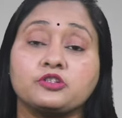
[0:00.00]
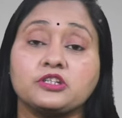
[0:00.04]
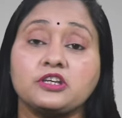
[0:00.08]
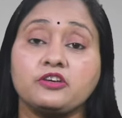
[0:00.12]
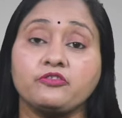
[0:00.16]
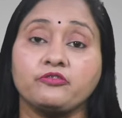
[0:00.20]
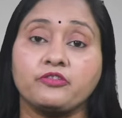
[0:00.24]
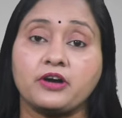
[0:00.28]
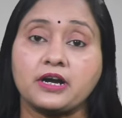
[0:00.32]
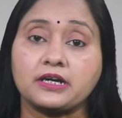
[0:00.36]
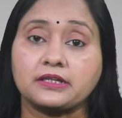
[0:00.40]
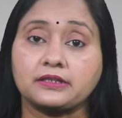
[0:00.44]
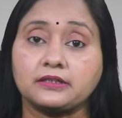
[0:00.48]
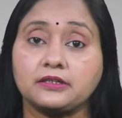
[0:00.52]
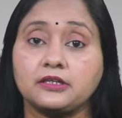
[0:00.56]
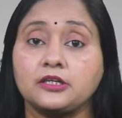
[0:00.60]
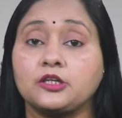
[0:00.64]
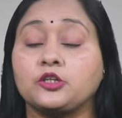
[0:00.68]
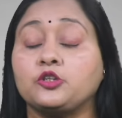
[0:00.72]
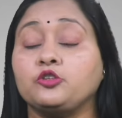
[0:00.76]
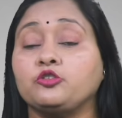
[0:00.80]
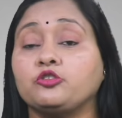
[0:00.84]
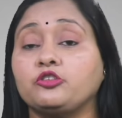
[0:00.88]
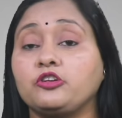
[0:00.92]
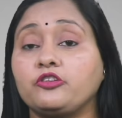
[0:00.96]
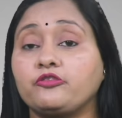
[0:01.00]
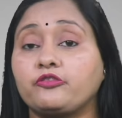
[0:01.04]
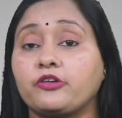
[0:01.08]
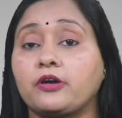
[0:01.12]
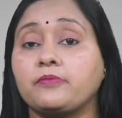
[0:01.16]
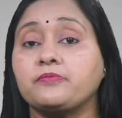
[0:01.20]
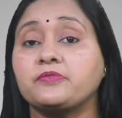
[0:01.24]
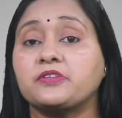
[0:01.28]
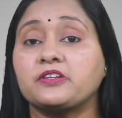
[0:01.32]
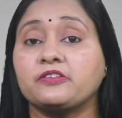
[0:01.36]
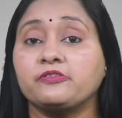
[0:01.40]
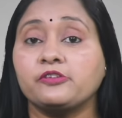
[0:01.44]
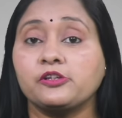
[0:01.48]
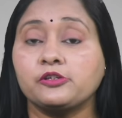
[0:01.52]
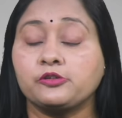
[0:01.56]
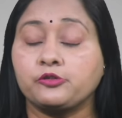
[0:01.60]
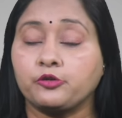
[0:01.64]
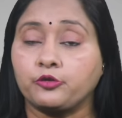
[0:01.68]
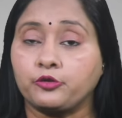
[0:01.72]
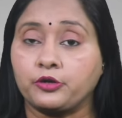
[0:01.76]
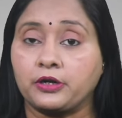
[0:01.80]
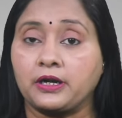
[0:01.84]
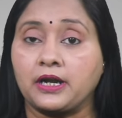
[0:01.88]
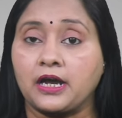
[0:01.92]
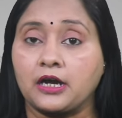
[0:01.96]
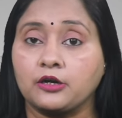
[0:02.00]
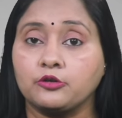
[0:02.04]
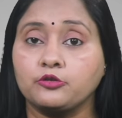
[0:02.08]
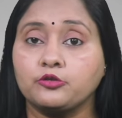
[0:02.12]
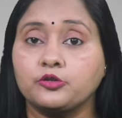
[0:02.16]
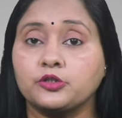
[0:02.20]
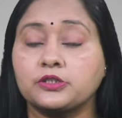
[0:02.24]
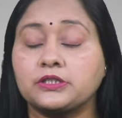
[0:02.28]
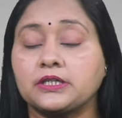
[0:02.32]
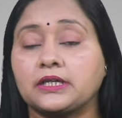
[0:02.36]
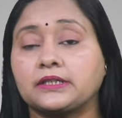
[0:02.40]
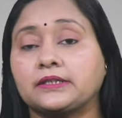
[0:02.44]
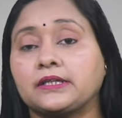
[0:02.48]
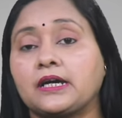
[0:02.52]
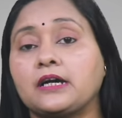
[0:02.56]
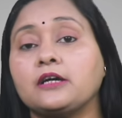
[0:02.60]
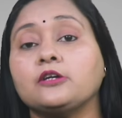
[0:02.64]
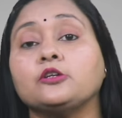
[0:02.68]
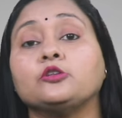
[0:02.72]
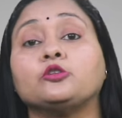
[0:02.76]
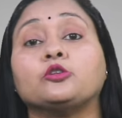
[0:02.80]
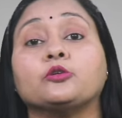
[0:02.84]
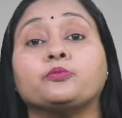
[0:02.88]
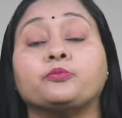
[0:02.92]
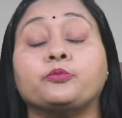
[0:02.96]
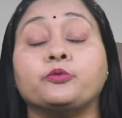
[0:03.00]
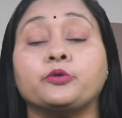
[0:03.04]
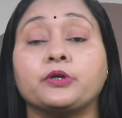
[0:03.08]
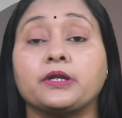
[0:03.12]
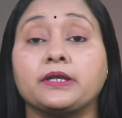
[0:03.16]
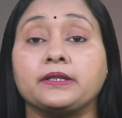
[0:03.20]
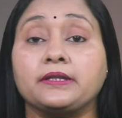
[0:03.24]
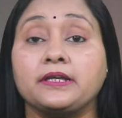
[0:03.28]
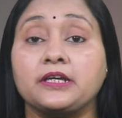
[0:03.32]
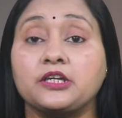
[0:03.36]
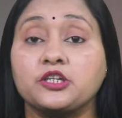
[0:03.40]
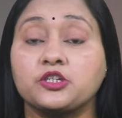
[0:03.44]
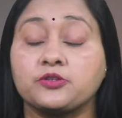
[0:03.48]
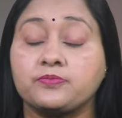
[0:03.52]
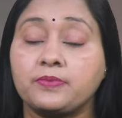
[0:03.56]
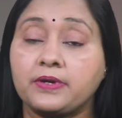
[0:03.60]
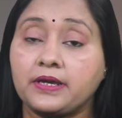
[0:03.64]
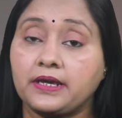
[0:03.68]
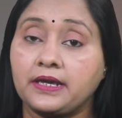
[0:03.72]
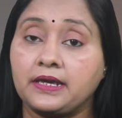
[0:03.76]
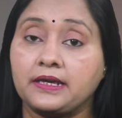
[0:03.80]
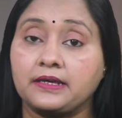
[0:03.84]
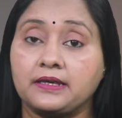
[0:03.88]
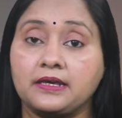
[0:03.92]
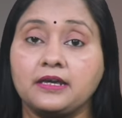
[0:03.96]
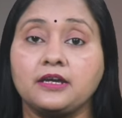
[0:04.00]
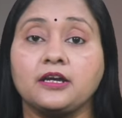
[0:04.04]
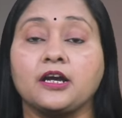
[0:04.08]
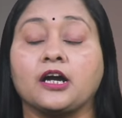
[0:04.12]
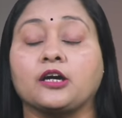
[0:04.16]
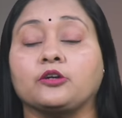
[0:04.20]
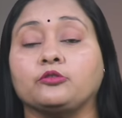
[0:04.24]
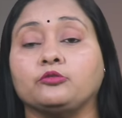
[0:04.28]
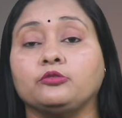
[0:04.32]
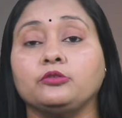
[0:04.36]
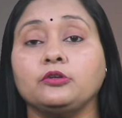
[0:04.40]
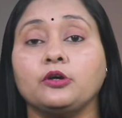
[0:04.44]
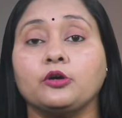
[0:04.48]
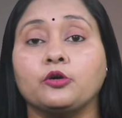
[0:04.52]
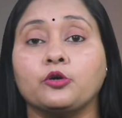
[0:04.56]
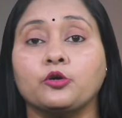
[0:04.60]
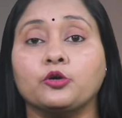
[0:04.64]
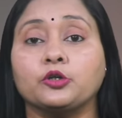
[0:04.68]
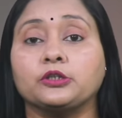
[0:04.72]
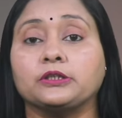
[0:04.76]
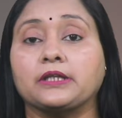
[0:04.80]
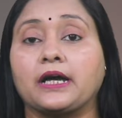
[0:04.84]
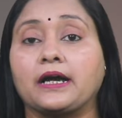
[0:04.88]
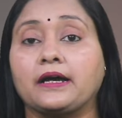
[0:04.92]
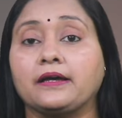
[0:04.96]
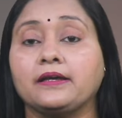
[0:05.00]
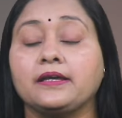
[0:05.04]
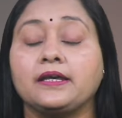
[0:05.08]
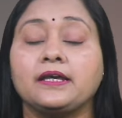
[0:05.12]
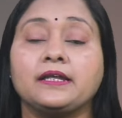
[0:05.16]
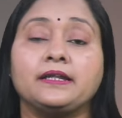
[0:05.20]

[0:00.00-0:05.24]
उसी वक्त यूनिफॉर्म सिविल कोड लागू हो जाता तो पूरे देश में एक ही कानून होता